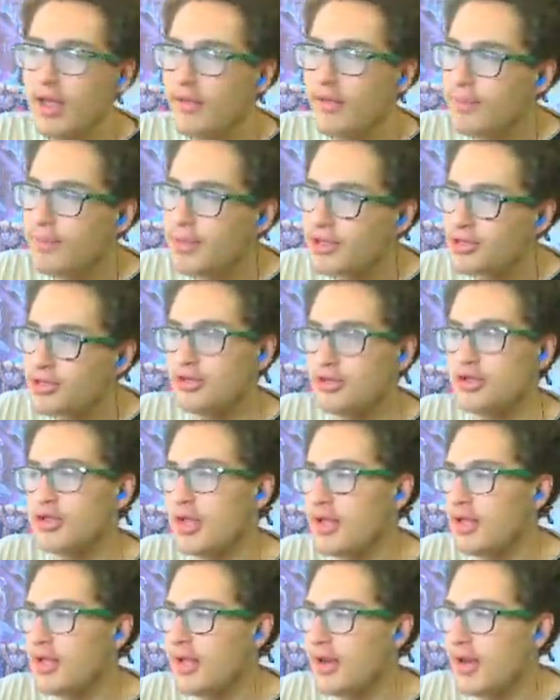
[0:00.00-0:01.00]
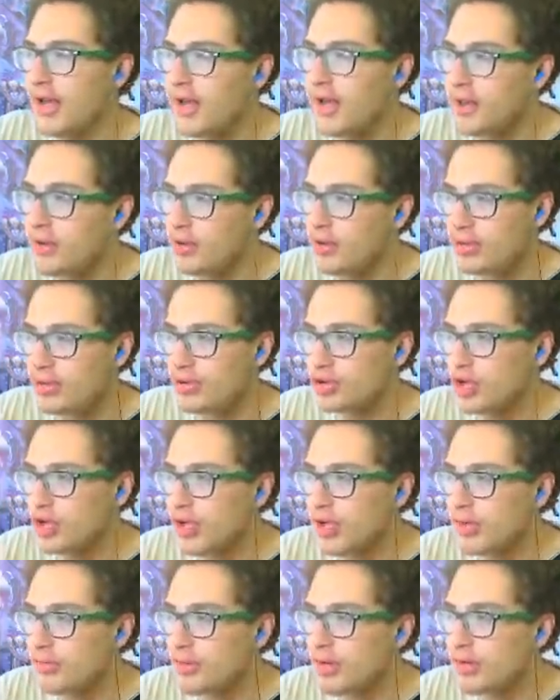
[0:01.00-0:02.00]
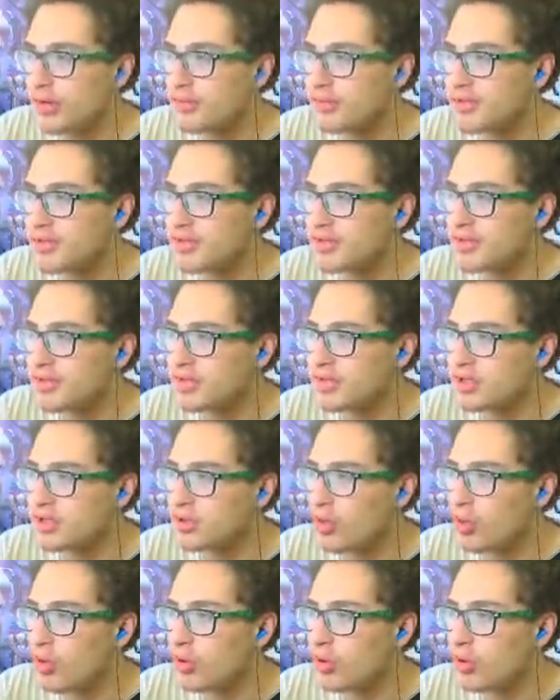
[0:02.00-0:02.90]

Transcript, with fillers: Basıyorsunuz ellerine 50 kuruşu adamların hepsi sizin için